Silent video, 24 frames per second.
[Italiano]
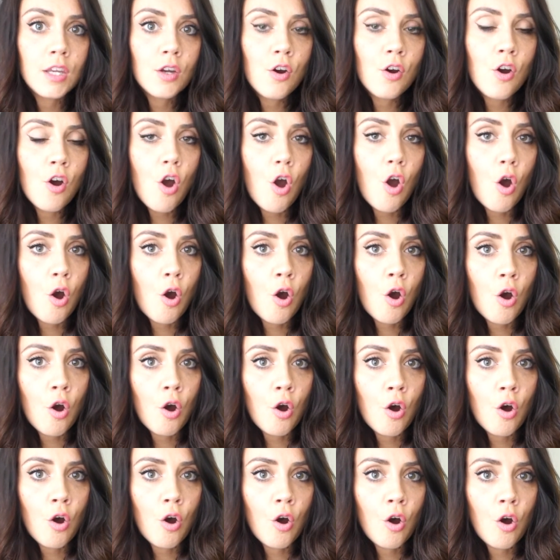Io
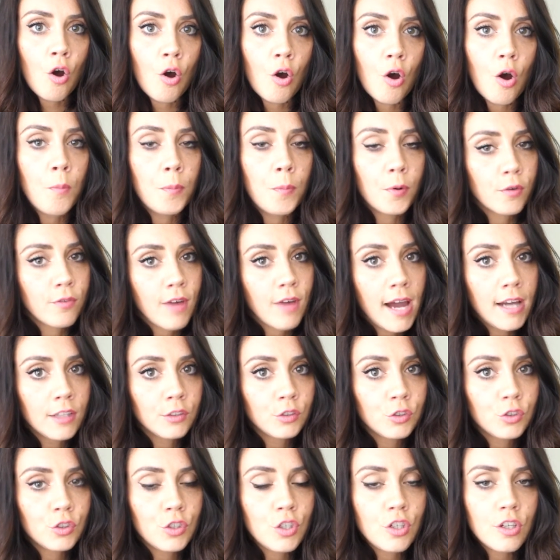ho ho
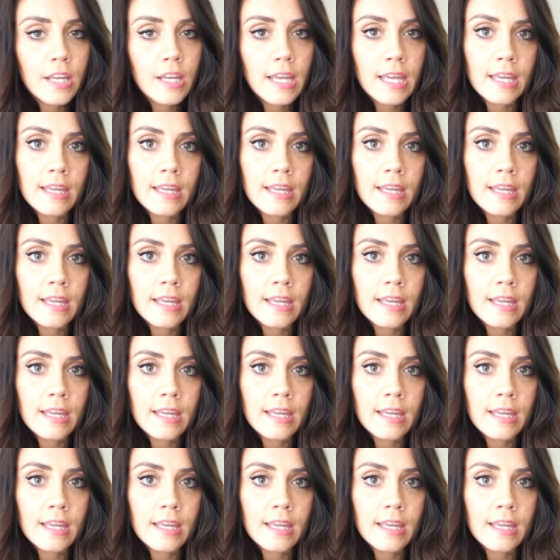provato